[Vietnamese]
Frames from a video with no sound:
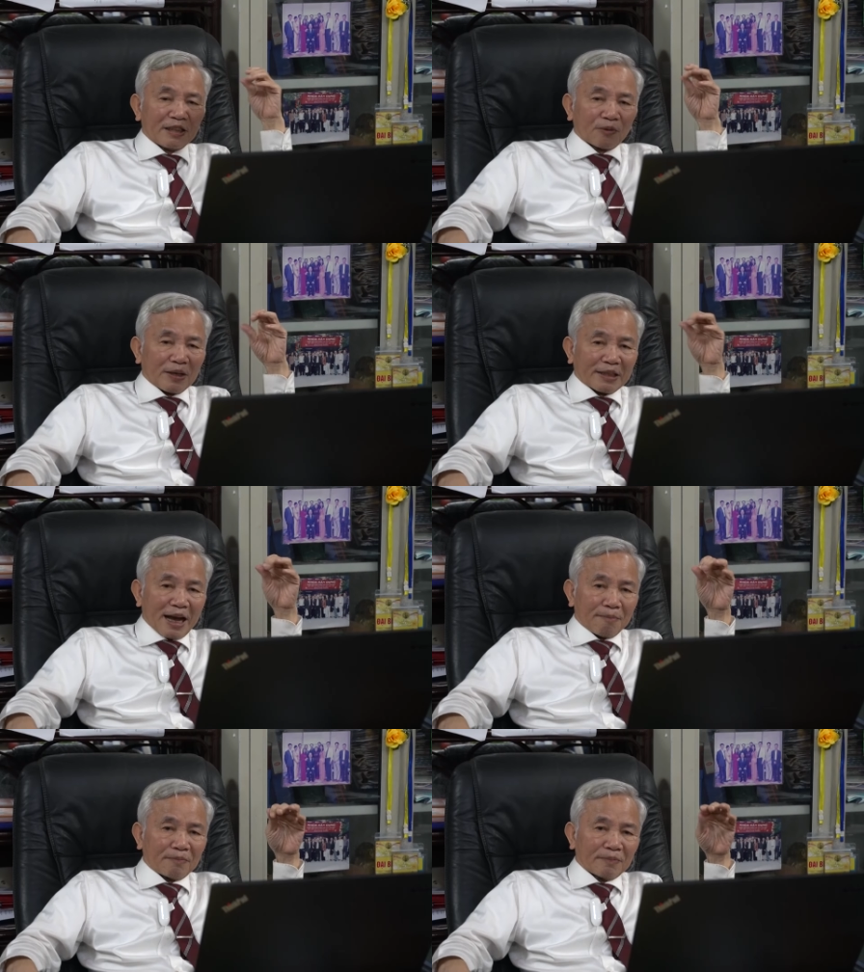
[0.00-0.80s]
ngoại
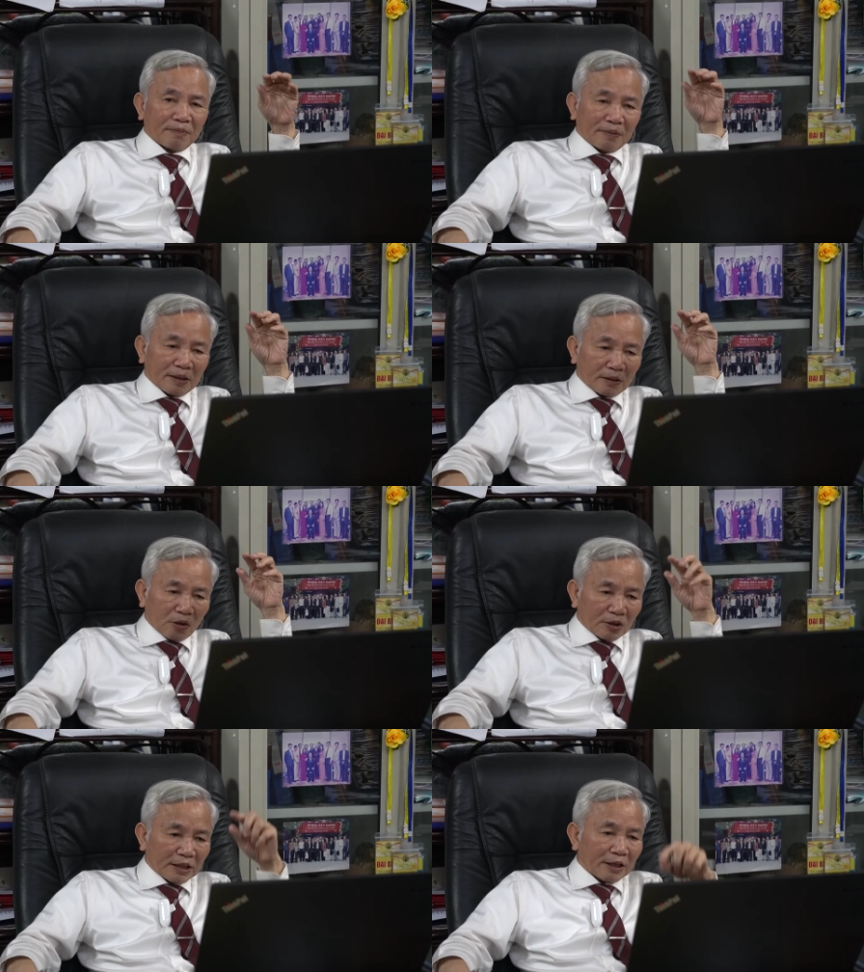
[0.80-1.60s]
cảm à,
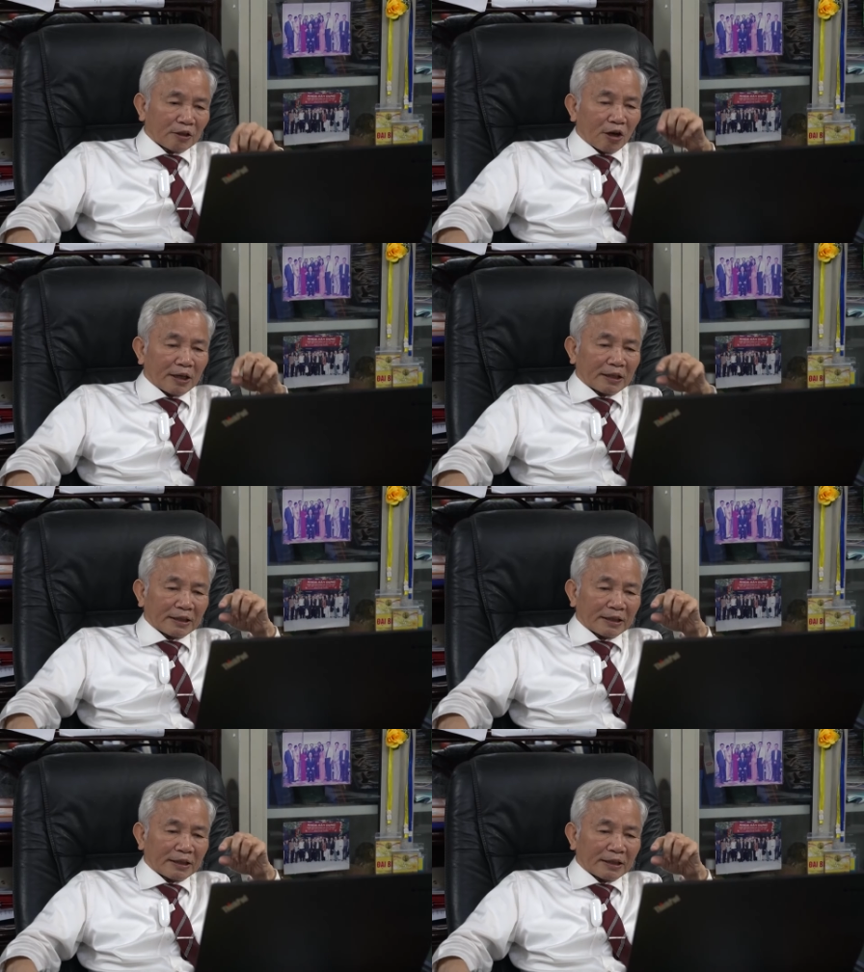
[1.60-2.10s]
cho tiền đò,